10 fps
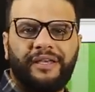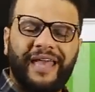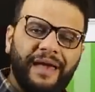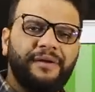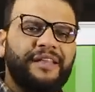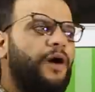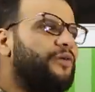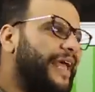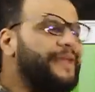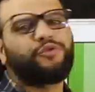جامد
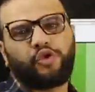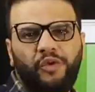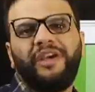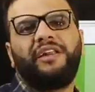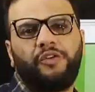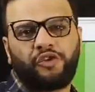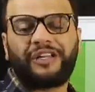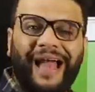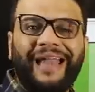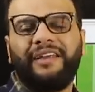او لعيب طويل
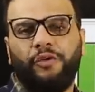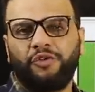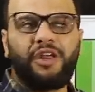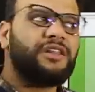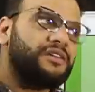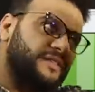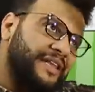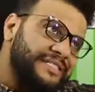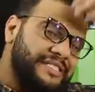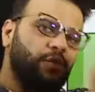كرات عاليه وتقدر
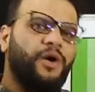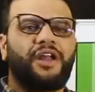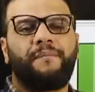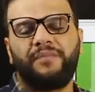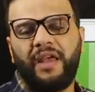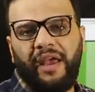تنزل ورا